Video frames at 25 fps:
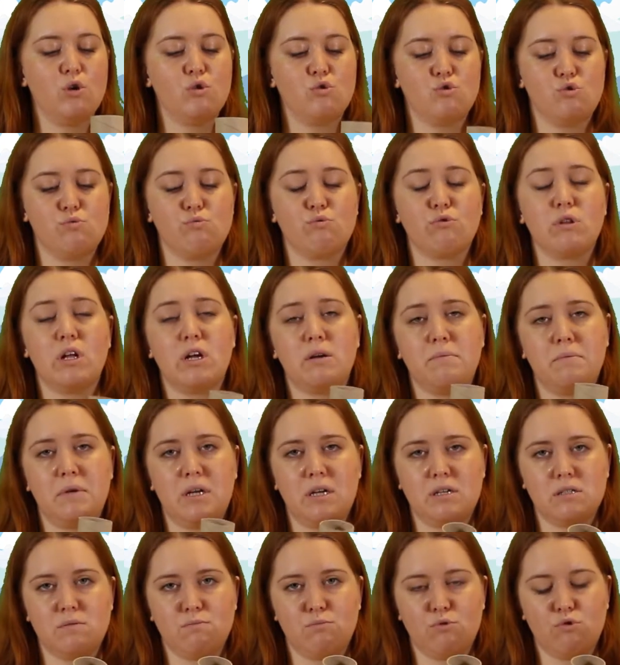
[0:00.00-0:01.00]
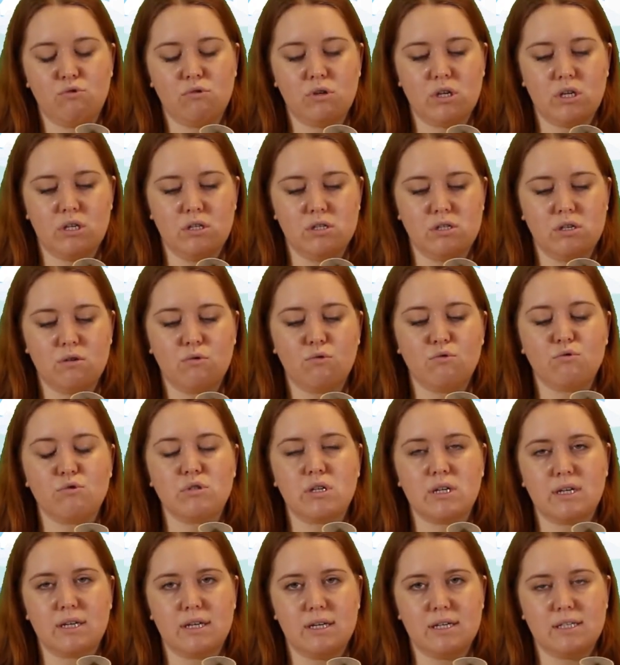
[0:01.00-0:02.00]
Çubuklar biraz büyük gelecek. O
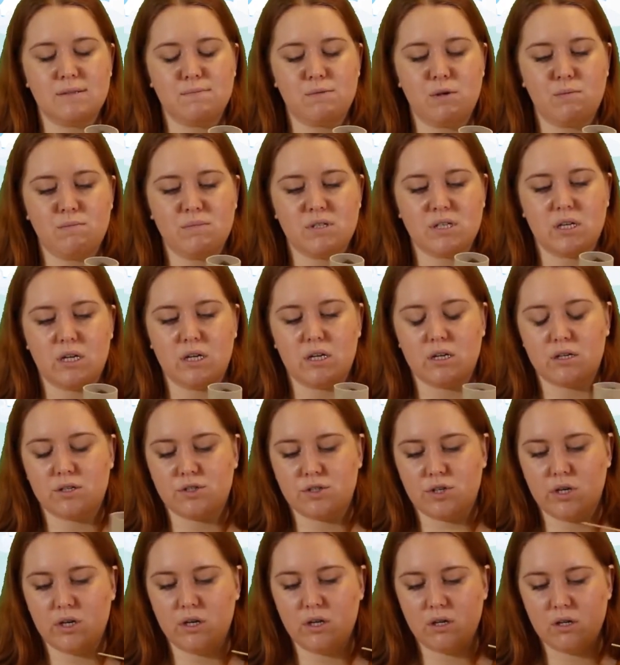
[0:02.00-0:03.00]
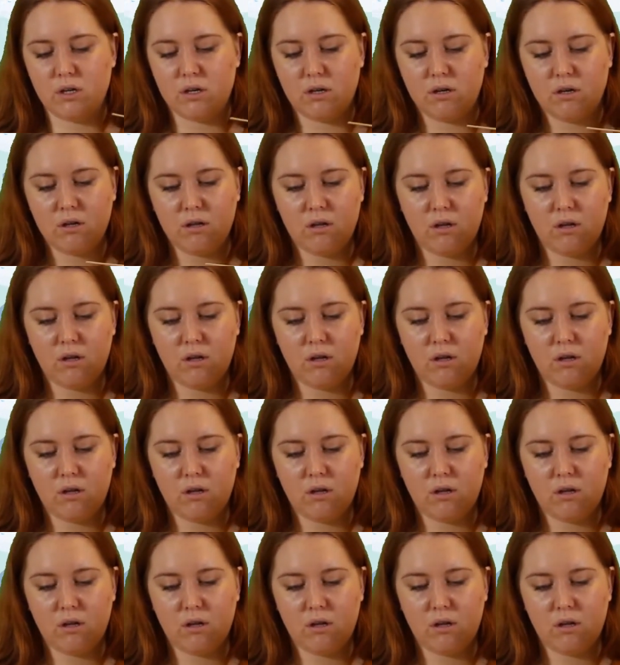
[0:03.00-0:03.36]
yüzden kesmemiz gerekecek.